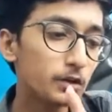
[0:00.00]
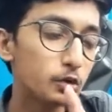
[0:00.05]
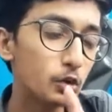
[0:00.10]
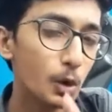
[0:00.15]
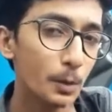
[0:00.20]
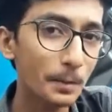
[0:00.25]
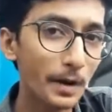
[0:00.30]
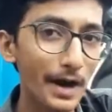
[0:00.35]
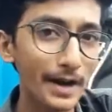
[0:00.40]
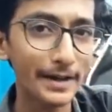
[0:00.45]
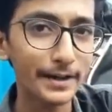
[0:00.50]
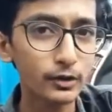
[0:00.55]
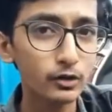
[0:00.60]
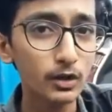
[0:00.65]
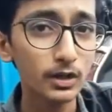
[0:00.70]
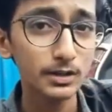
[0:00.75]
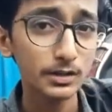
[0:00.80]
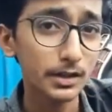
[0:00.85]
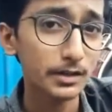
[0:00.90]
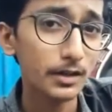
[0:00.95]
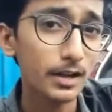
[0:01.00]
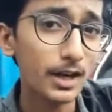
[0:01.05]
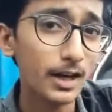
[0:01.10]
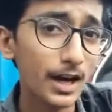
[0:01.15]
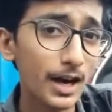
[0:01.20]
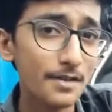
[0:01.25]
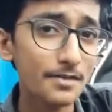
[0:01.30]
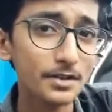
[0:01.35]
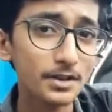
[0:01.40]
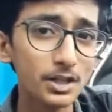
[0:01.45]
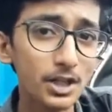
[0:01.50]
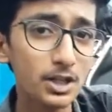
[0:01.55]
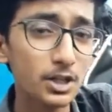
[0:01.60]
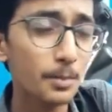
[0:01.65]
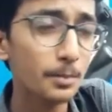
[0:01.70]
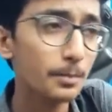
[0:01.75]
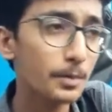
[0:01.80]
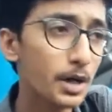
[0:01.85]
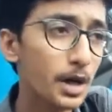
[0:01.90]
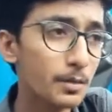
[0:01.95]
तो आप आगे जो अंदाज़ा लगा सकते हैं
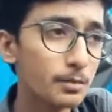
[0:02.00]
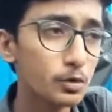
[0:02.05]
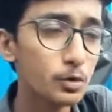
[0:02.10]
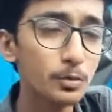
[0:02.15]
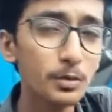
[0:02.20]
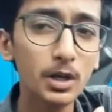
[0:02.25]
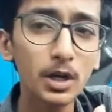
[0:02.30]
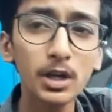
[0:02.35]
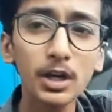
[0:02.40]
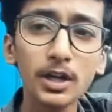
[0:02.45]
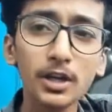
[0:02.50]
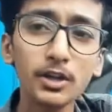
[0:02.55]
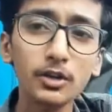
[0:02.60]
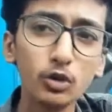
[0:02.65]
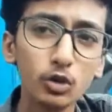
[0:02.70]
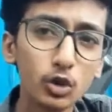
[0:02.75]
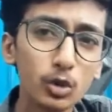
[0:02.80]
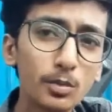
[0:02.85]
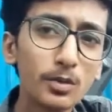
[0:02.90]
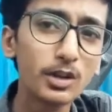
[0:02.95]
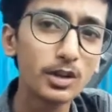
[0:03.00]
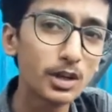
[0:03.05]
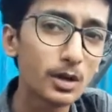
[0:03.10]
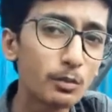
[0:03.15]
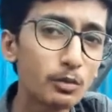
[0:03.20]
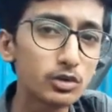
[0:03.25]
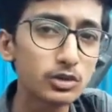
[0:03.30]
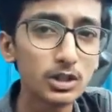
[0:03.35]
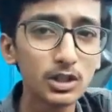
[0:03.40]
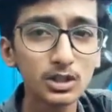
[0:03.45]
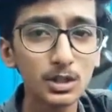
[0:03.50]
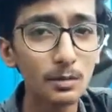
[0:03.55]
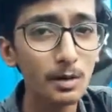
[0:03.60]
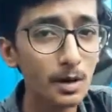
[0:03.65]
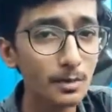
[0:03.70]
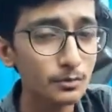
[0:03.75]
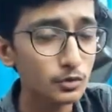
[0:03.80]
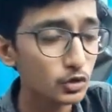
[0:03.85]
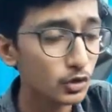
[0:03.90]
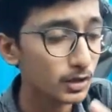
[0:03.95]
जब मैं आपको मेरी यूट्यूब इनकम होता है जब
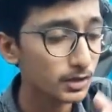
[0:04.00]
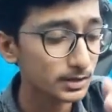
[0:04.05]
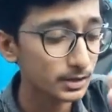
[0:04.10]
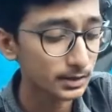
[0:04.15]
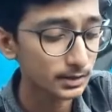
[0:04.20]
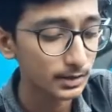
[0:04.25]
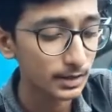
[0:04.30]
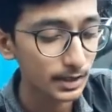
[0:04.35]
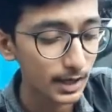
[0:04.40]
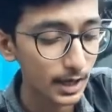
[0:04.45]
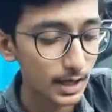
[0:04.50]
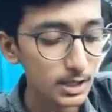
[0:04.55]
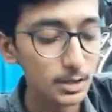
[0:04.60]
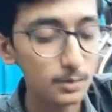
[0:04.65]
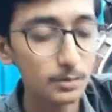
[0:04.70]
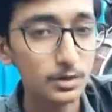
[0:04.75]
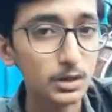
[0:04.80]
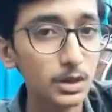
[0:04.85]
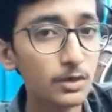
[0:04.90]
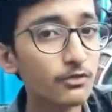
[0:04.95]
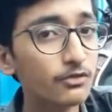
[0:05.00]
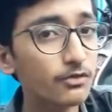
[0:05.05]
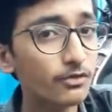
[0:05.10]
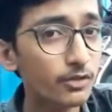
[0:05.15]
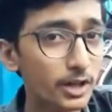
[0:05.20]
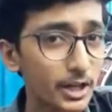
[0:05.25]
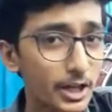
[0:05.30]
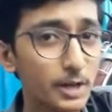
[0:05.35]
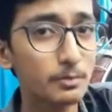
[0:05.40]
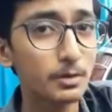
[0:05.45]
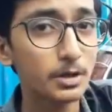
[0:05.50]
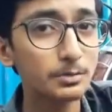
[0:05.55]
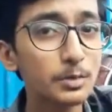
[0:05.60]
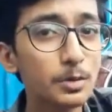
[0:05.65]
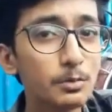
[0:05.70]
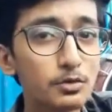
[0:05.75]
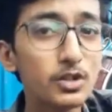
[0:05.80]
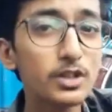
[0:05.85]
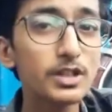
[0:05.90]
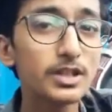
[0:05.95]
आप जो है अंदाज़ा लगाइए मतलब एक मंथ
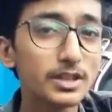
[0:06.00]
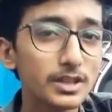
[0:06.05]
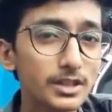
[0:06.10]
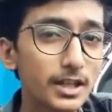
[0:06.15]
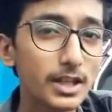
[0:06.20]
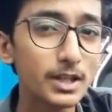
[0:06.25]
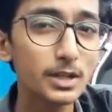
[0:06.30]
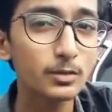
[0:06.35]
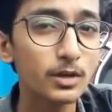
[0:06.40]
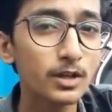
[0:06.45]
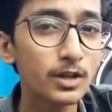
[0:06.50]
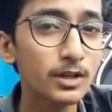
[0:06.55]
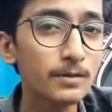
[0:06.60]
में मुझे कितनी आती बोल